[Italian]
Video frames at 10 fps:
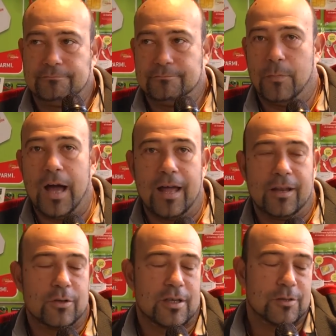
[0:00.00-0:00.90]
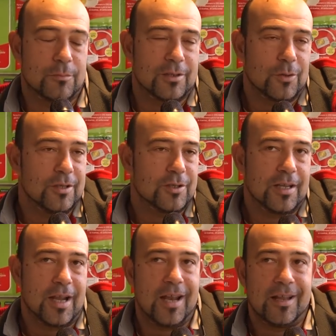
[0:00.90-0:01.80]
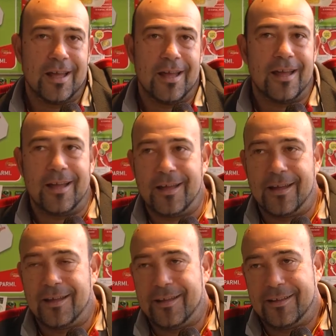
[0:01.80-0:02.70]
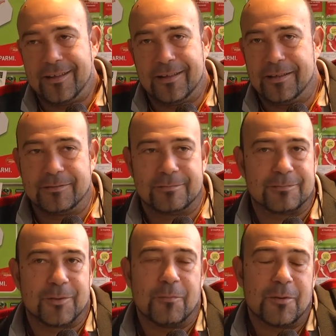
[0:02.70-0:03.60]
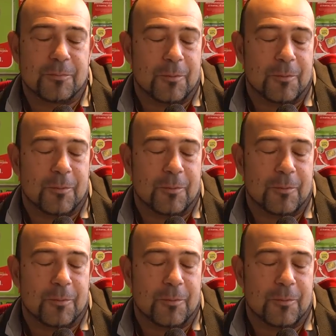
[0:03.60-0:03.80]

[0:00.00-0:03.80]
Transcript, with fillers: Ma la nostra situazione in generale è, come,